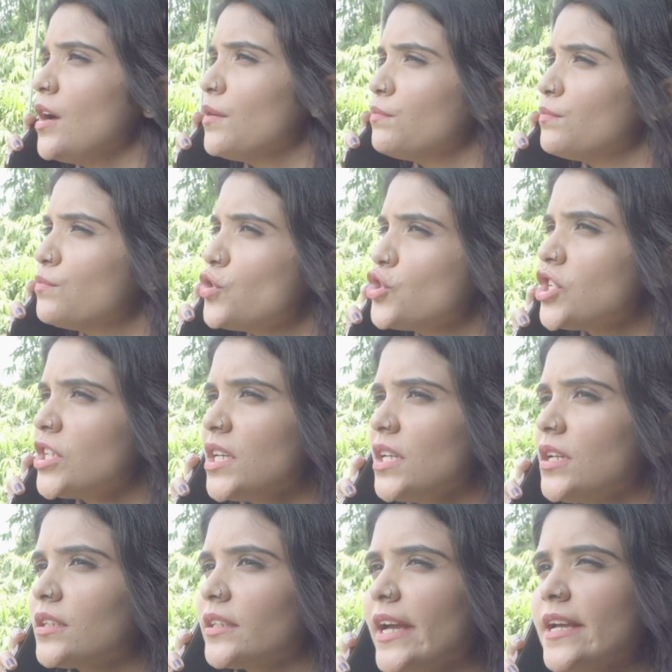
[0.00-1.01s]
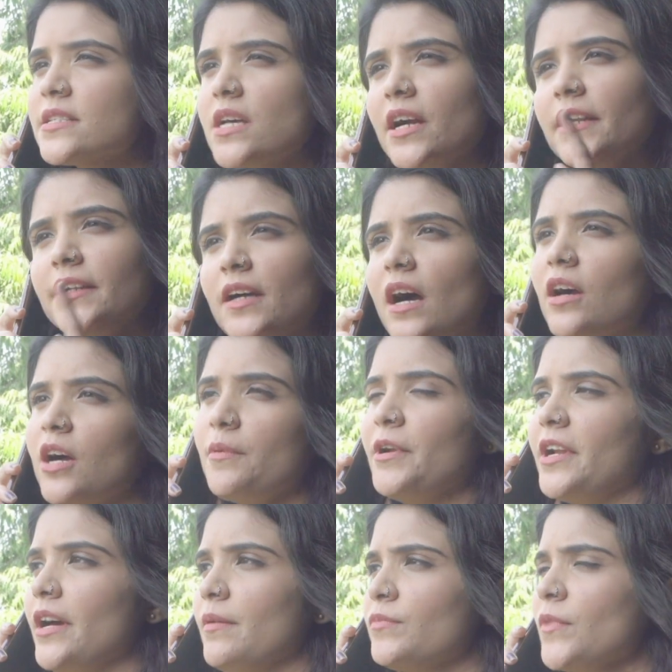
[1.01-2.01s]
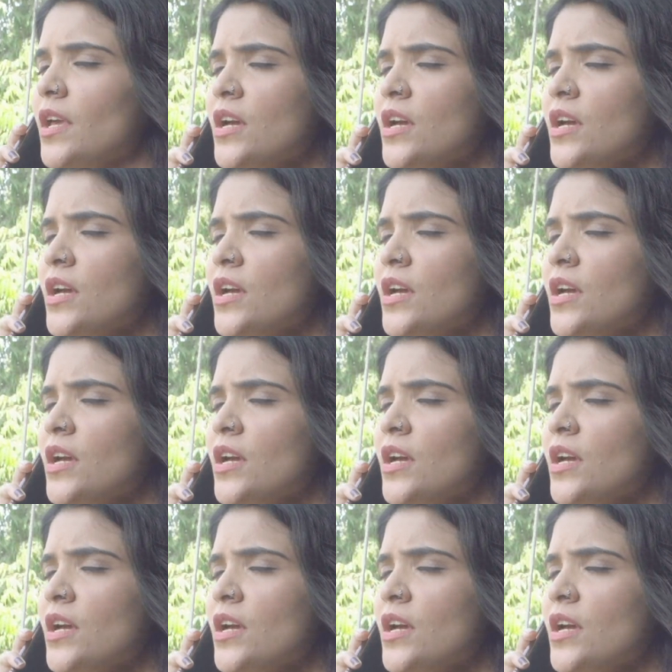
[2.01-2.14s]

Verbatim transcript: यार मुझे ना लगता है ऐसा कहीं टाका भिड़ा है